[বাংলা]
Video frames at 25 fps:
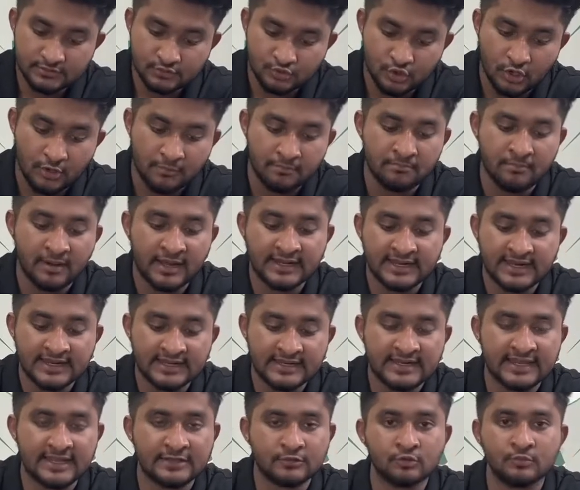জব মার্কেট
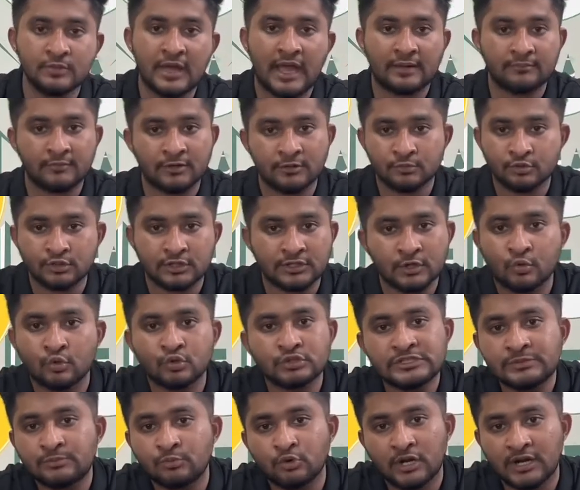নিয়ে তুমি আমার মতো একটা
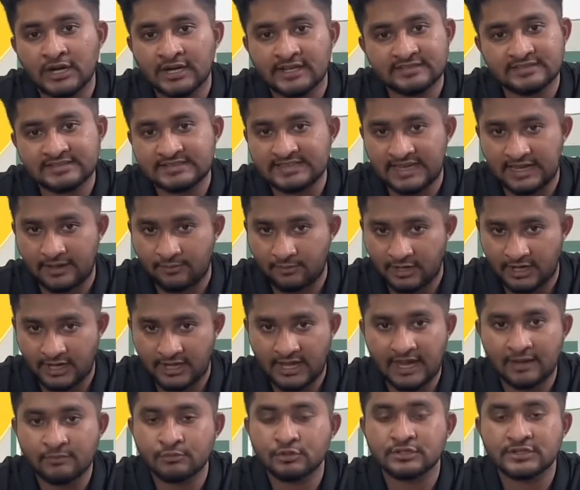কোচি পোলার কাছে জিজ্ঞাবা না
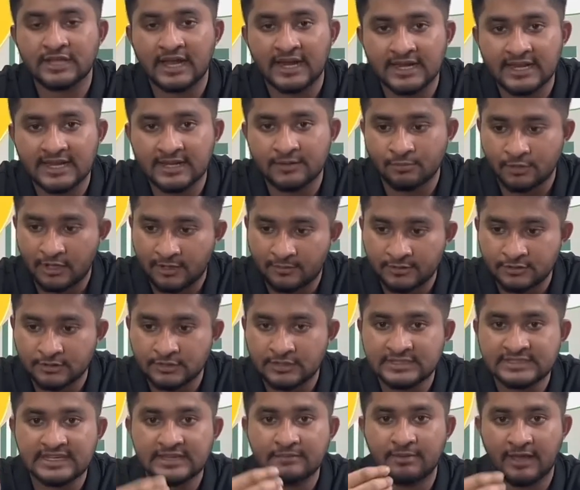আমি তো থার্ড ইয়ার পরে আমার তো
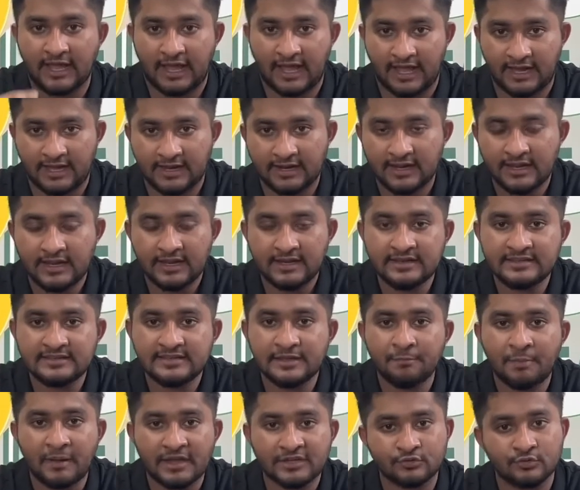নিজেই বেকার
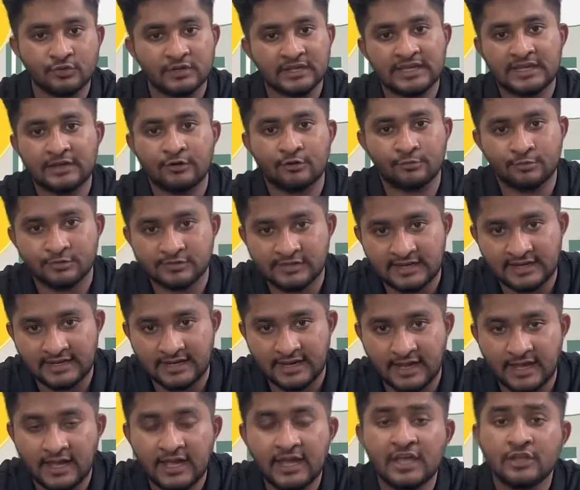নিজেই পাশ করে কী করবো জানি
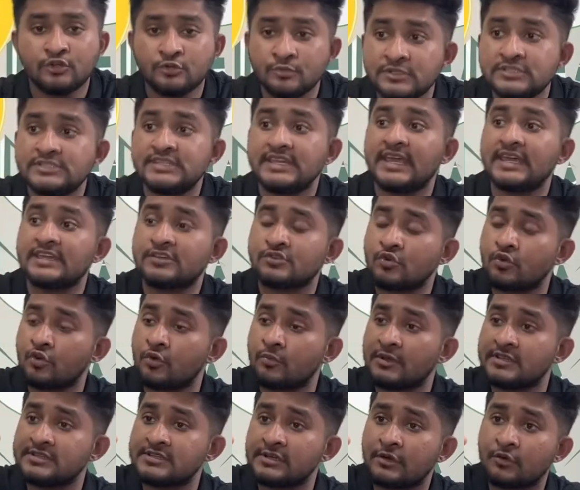না তুমি জিজ্ঞেস
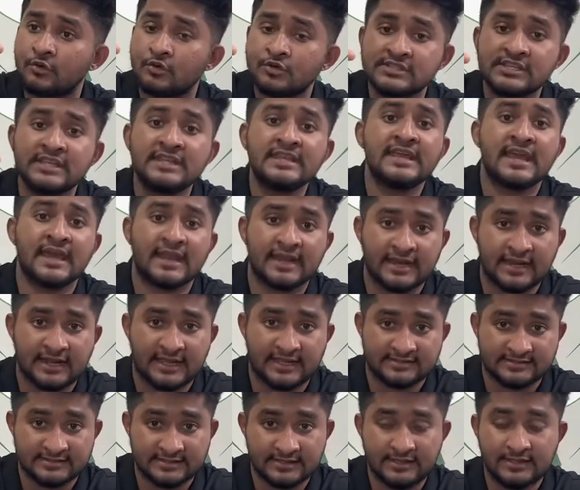করবা যে কোনো সিনিয়রের
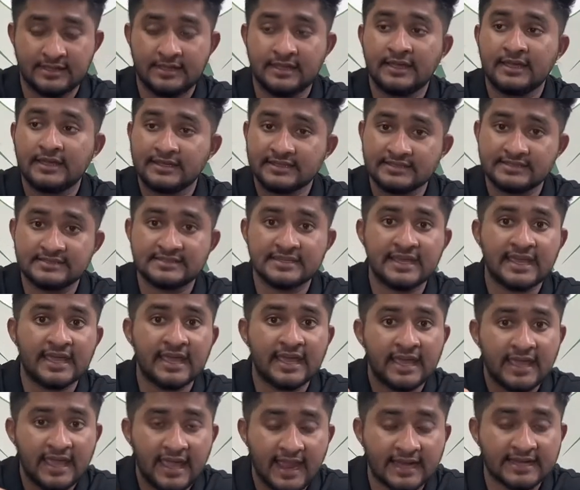কাছে যে
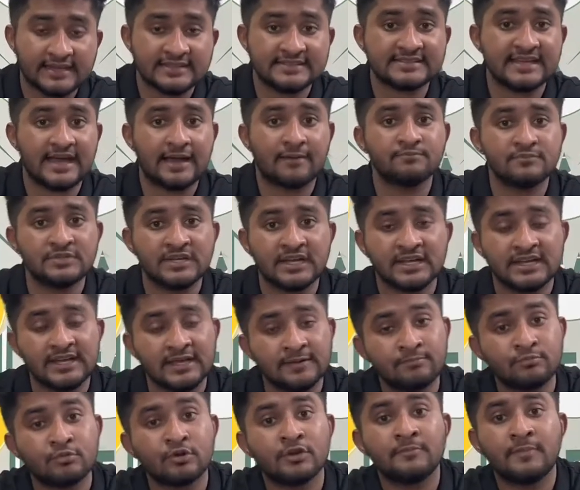একটা সাবজেক্ট
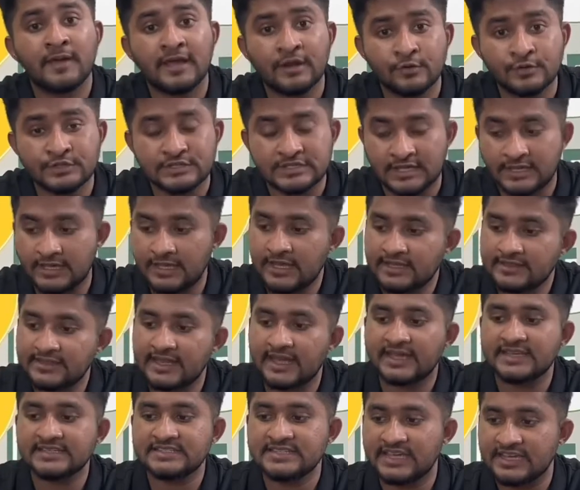নিয়ে পড়ে বের হয়েছে
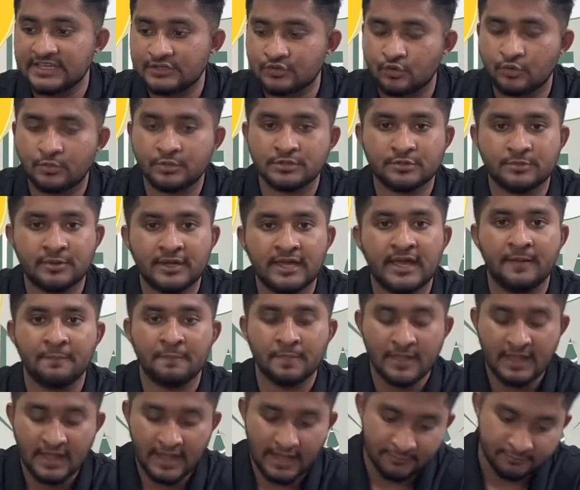তাকে জিজ্ঞেস করবো যে ভাইয়া
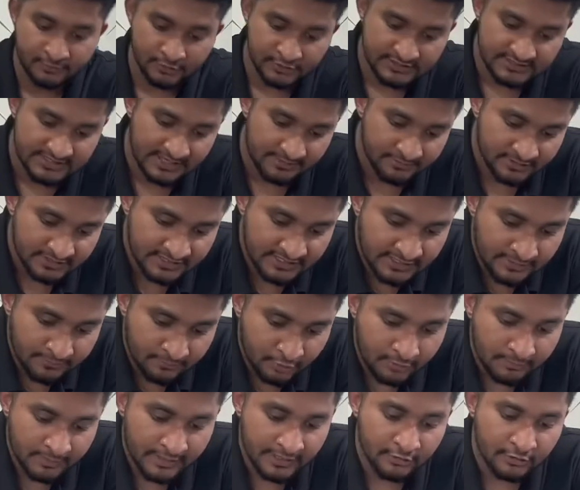আপনি তো এই সাবজেক্টটা নিয়ে
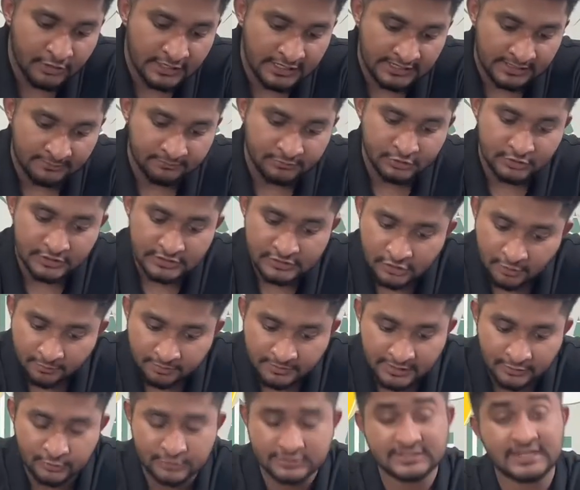পড়ে বের হইলেন আপনি তো এই
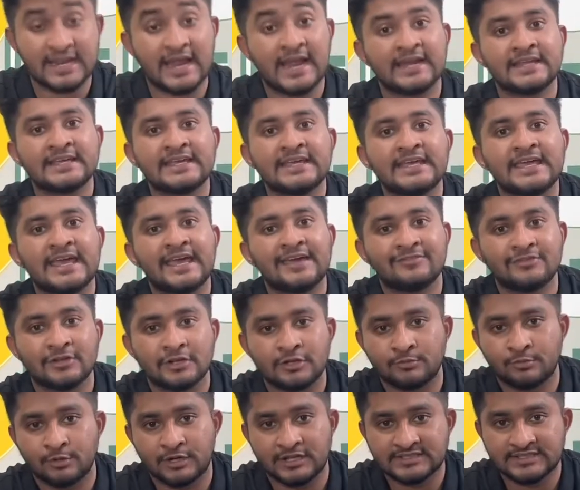জবটা করতেছেন আর কি কি
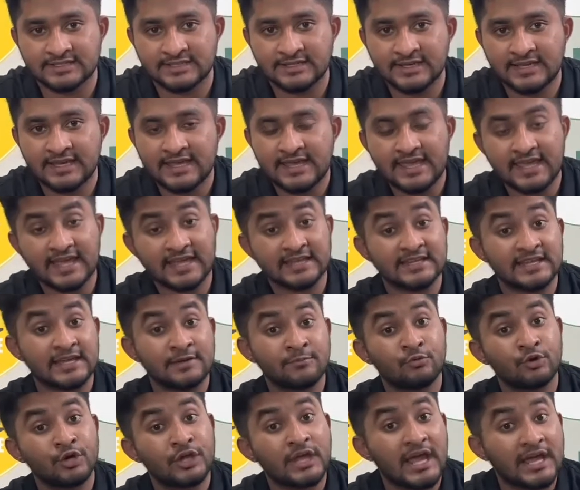অ্যাভেলেবল আছে এখান থেকে
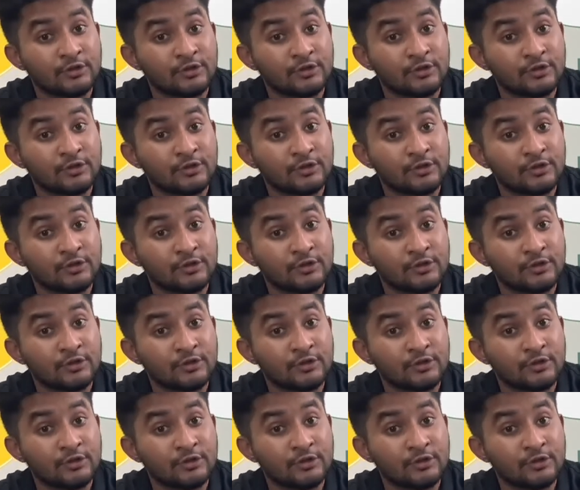কি